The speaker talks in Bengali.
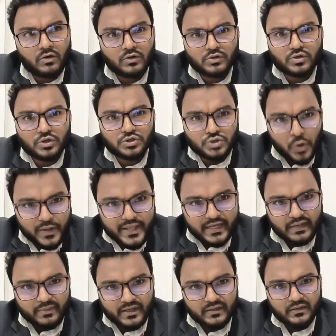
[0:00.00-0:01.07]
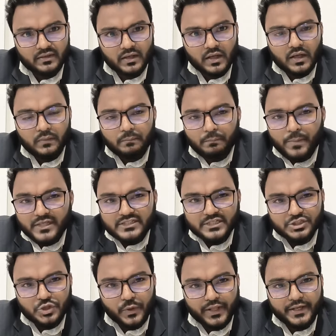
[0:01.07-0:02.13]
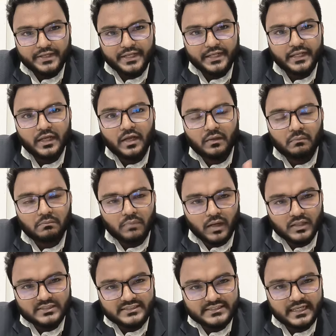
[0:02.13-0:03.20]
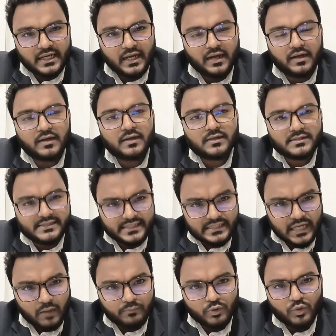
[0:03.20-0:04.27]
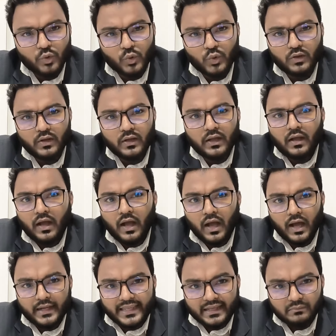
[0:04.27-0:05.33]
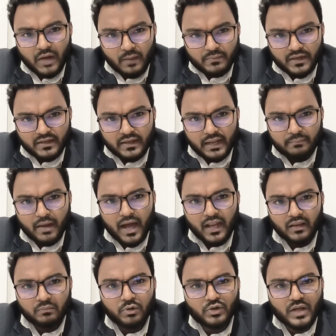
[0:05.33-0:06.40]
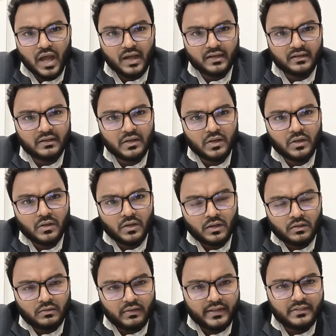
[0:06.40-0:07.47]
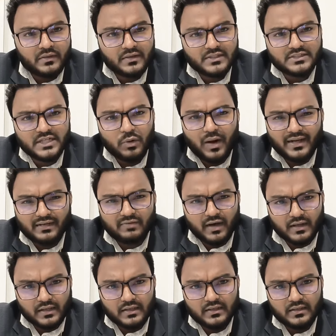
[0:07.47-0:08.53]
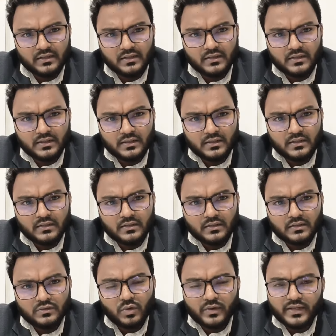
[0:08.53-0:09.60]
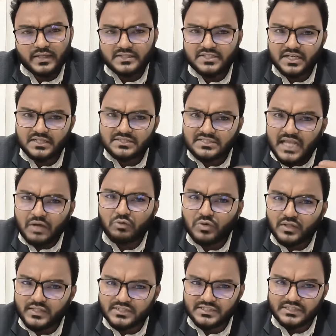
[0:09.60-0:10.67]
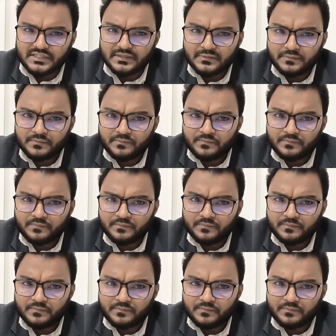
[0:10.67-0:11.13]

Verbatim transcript: অন্যত্র সরিয়ে নেবেন বিশেষ করে এটি মালয়েশিয়া সিঙ্গাপুর কিংবা আপনার নেপাল ভুটান ইন্দোনেশিয়া হোয়াট এভার দক্ষিণ এশিয়ার যে কোনো দেশে